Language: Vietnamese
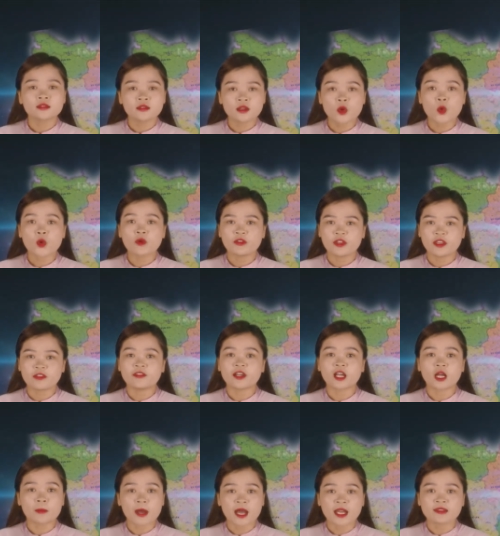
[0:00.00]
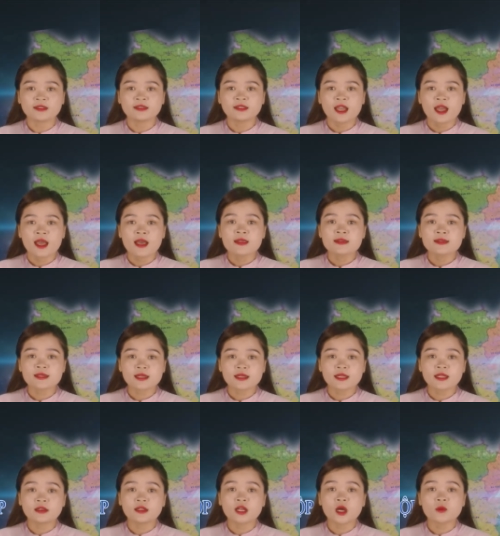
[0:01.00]
Thưa quý vị và các bạn, xác
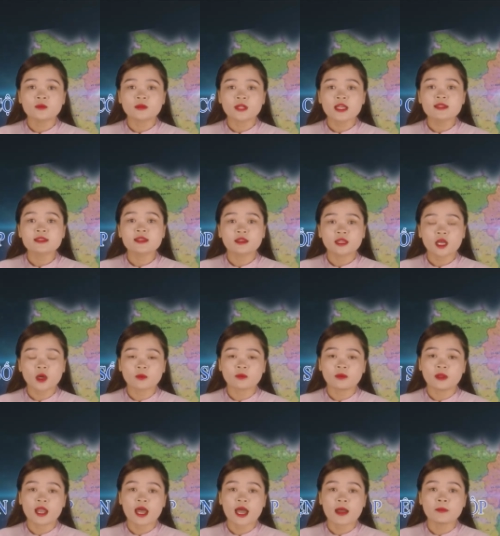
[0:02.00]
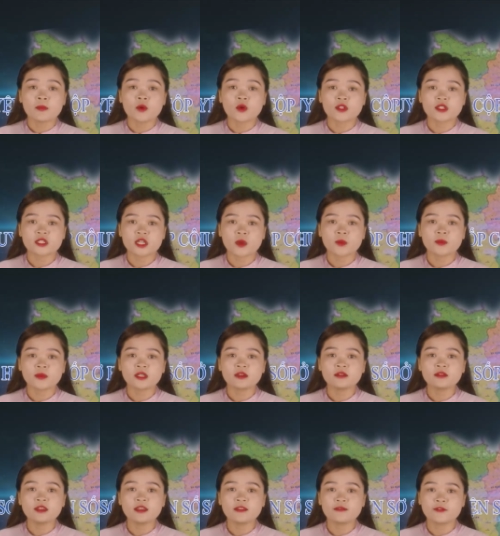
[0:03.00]
định công tác dân tộc là một trong
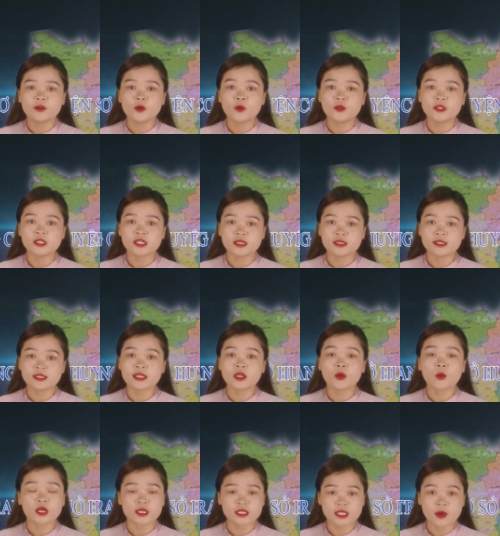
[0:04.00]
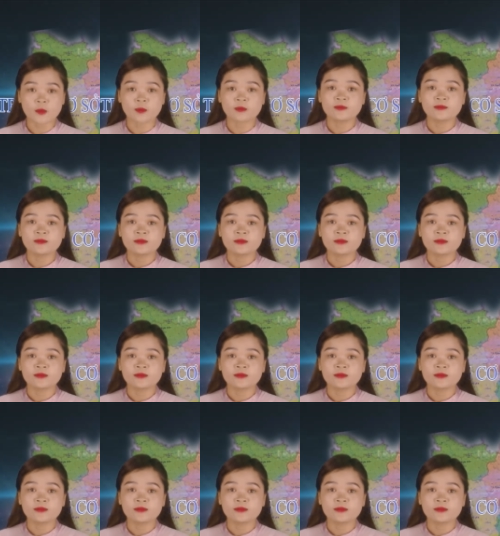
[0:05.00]
những nhiệm vụ chính trị quan trọng.